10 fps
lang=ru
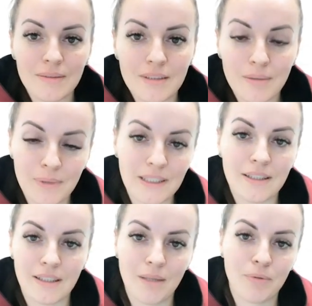
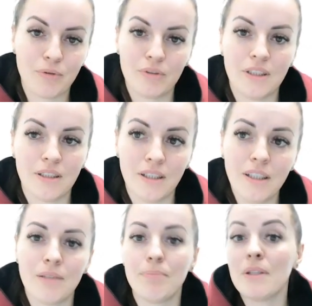Таблетки для похудения
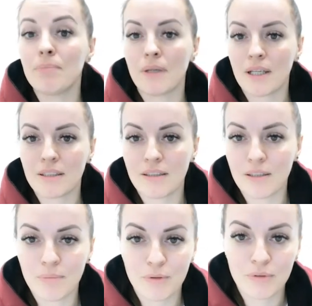или препараты для
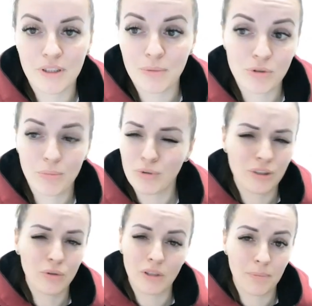похудения. Потому будет
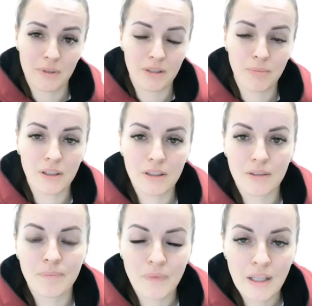не только про
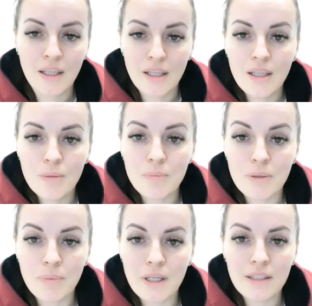таблетки,
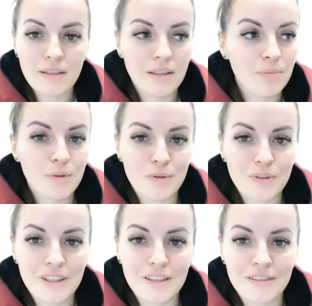препараты для
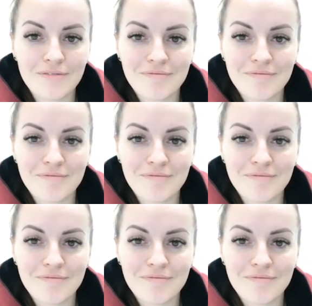похудения.